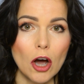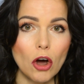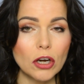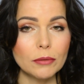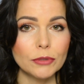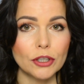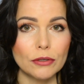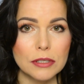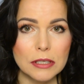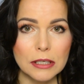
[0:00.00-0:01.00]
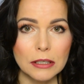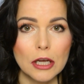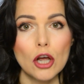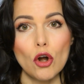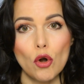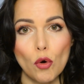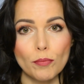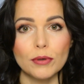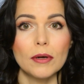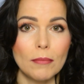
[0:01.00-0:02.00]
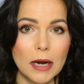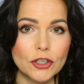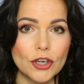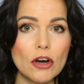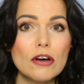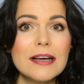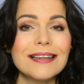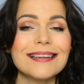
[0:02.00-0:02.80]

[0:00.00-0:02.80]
olej myjący lub mleczko,